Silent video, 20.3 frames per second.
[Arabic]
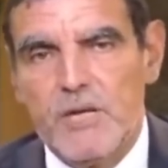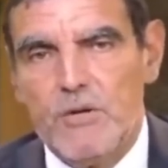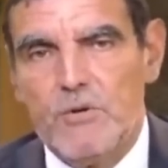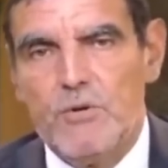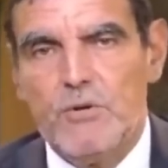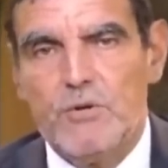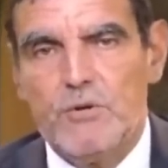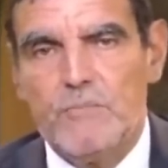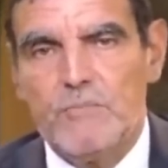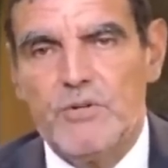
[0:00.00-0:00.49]

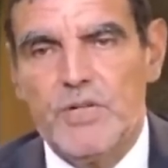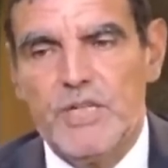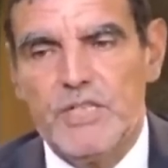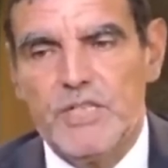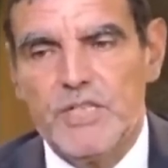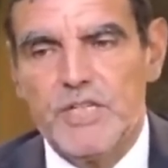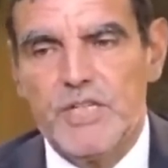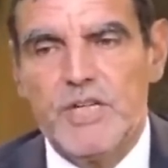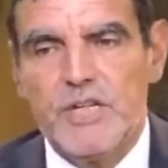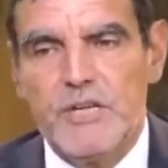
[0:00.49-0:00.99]
اللحوم
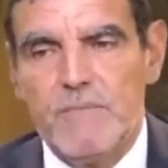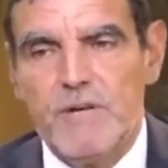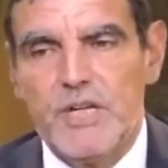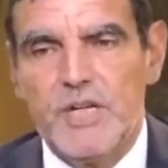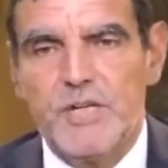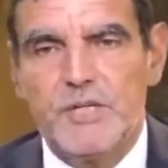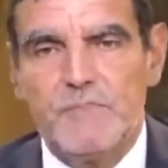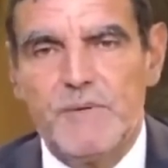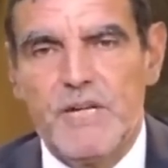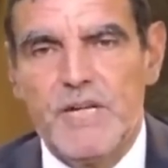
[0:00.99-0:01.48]
ويتجنب
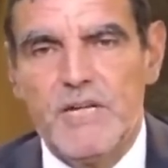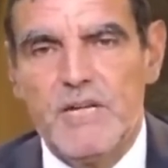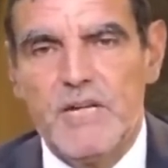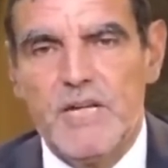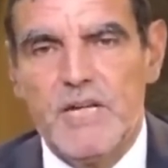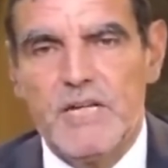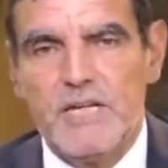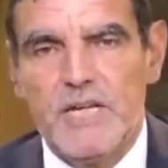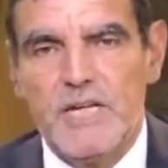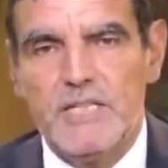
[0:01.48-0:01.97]
الأجبان
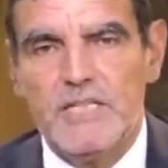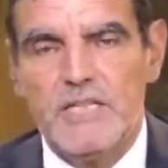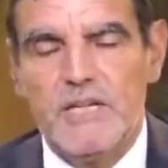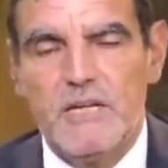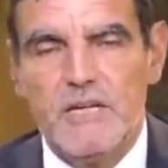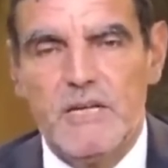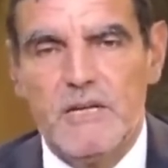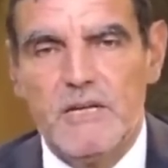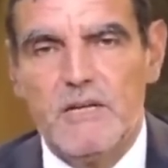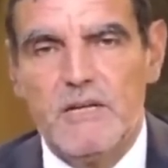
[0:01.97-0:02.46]
لأن
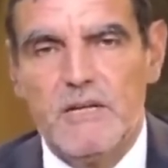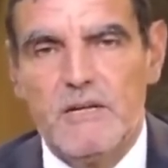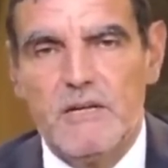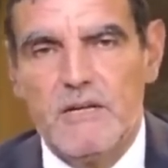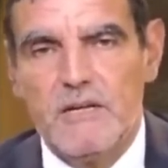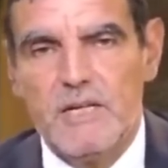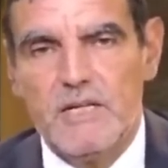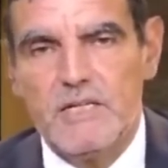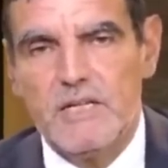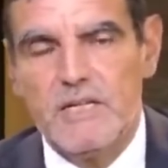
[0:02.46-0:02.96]
هذه
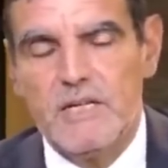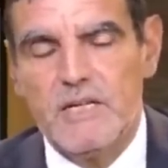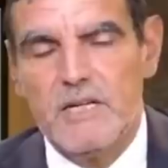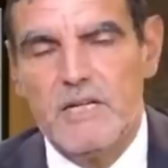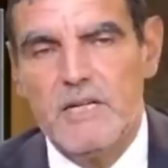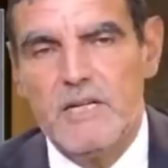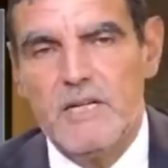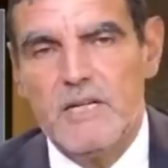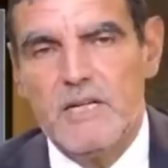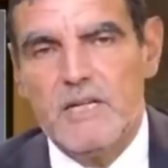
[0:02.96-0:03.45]
الـ هذه